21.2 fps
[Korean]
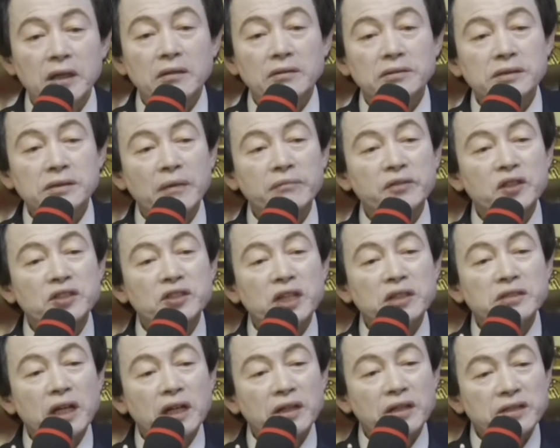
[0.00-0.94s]
그 사람들
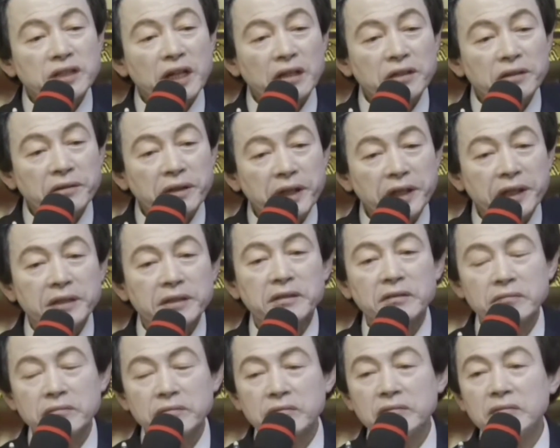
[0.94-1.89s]
전자계산기를 해야 돼.
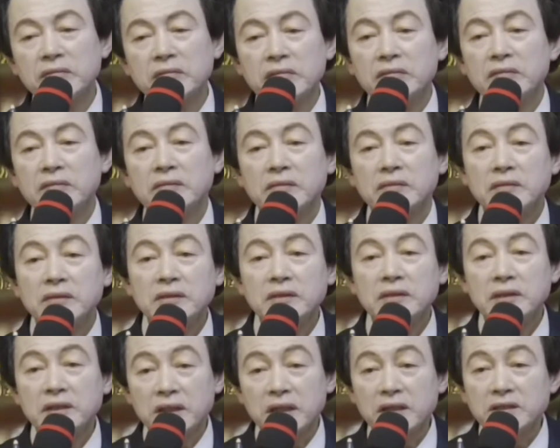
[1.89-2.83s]

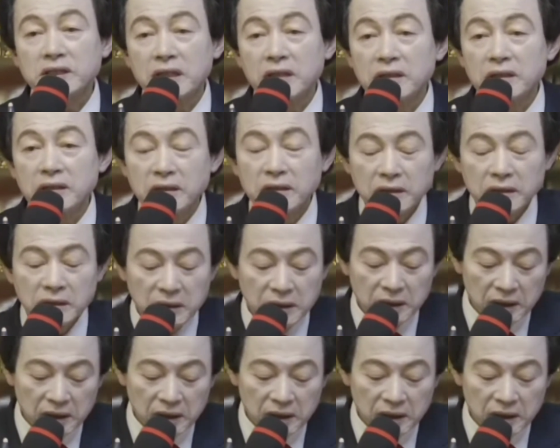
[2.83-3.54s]
알았죠?